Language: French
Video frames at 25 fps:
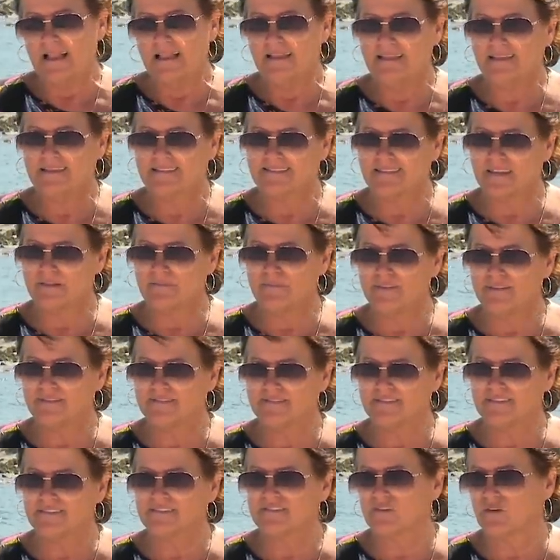Les amis
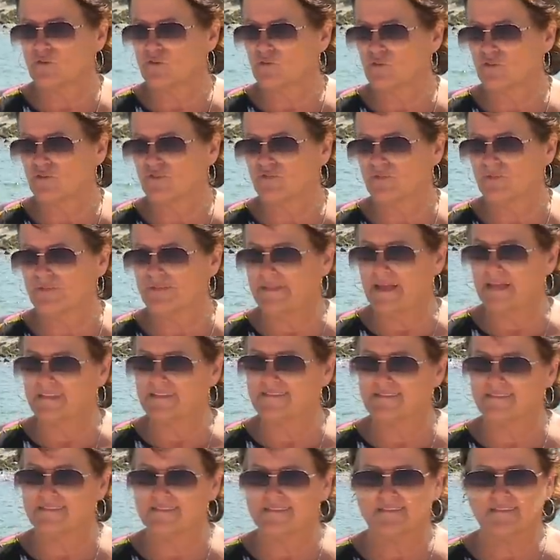disent que je suis une
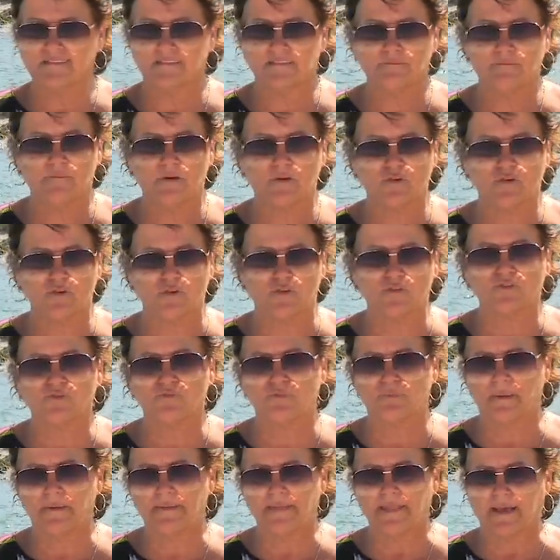artiste, mais je ne
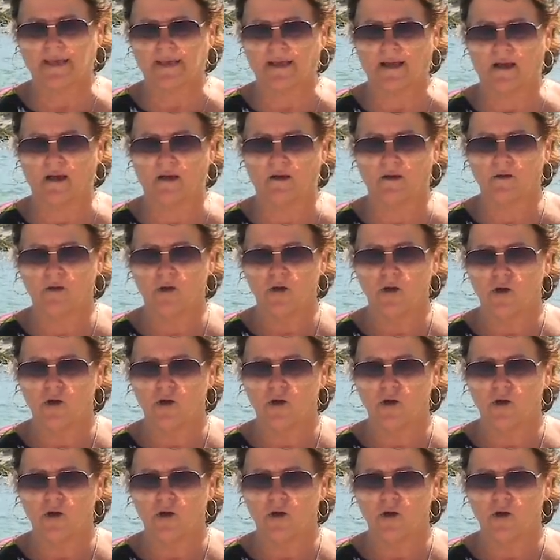suis pas d'accord.